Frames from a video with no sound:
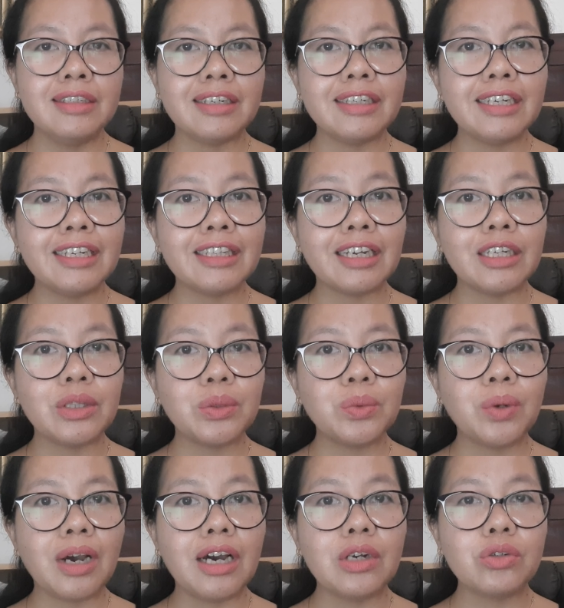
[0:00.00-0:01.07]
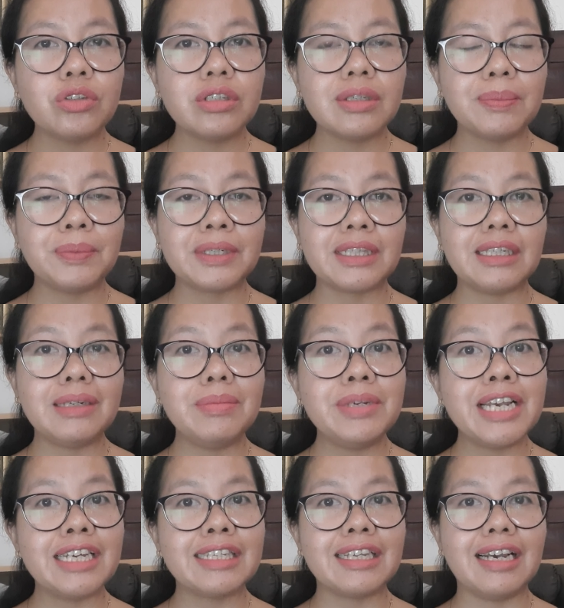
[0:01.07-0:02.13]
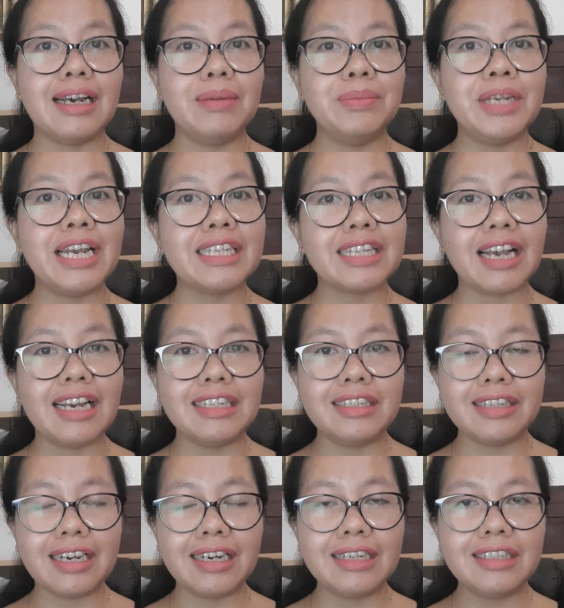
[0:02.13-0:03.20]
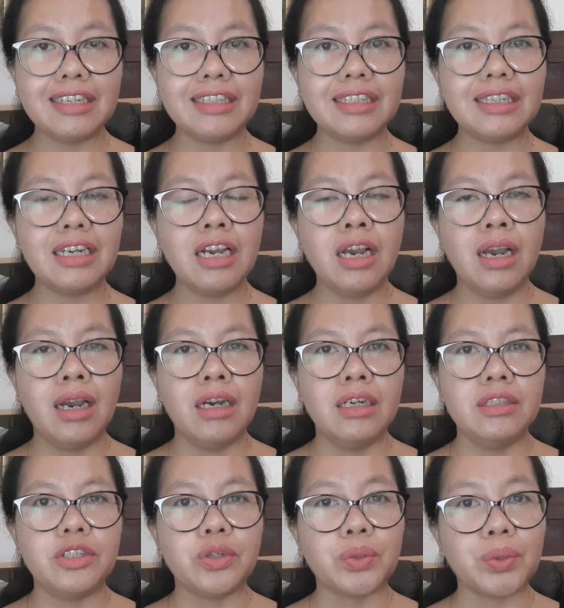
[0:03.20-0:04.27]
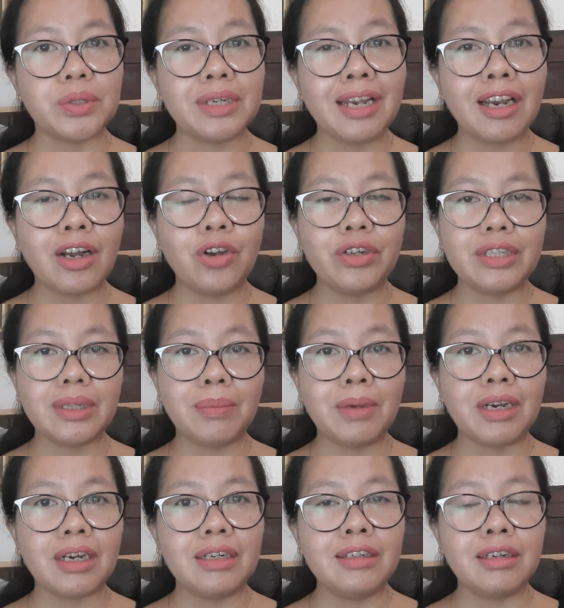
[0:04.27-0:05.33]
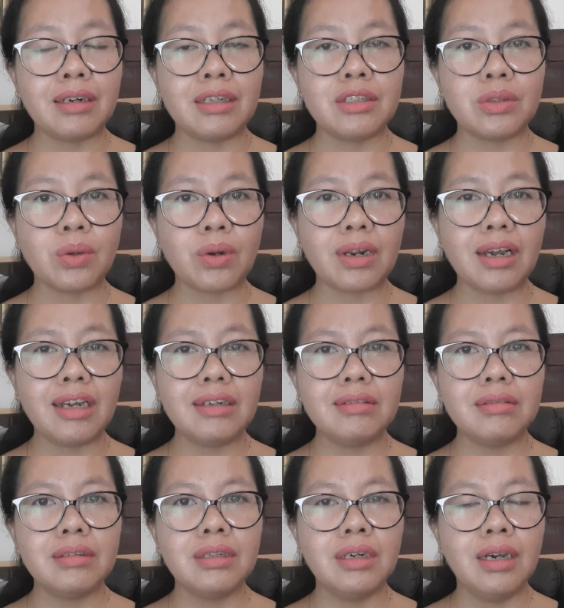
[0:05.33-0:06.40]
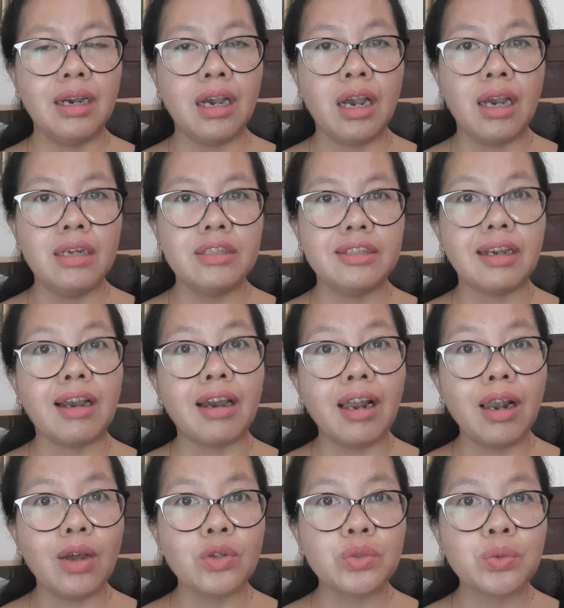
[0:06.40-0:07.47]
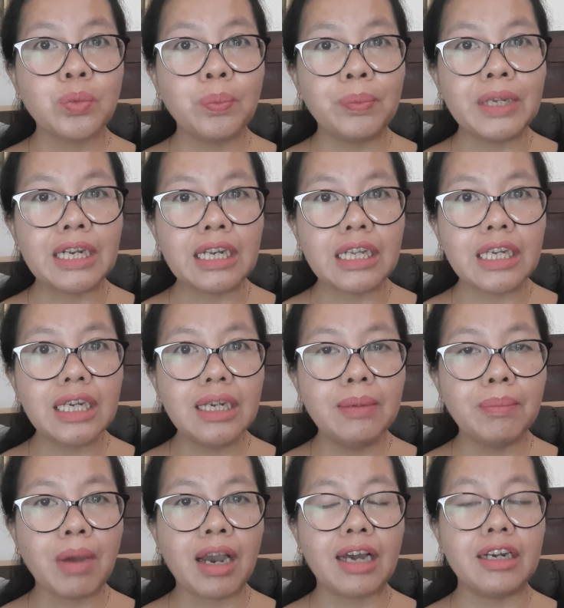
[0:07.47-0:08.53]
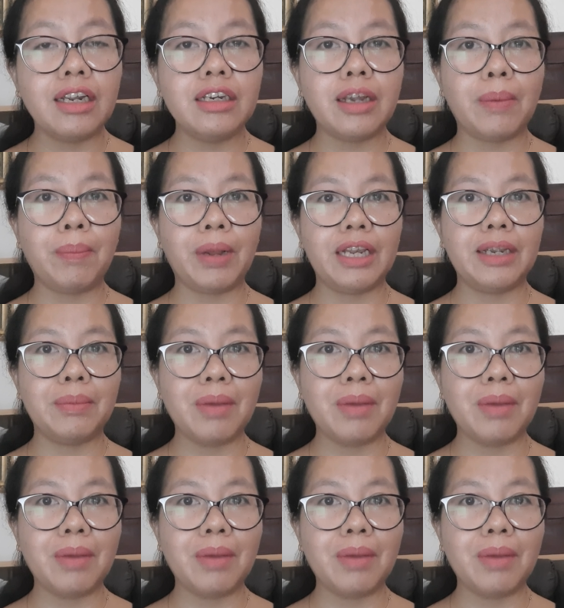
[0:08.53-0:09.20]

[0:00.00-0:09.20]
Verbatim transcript: Jadi kita itu harus seperti biasa, biasa aja. Jadi contohnya kalau kita makan di restoran, jangan langsung pilih makanan yang paling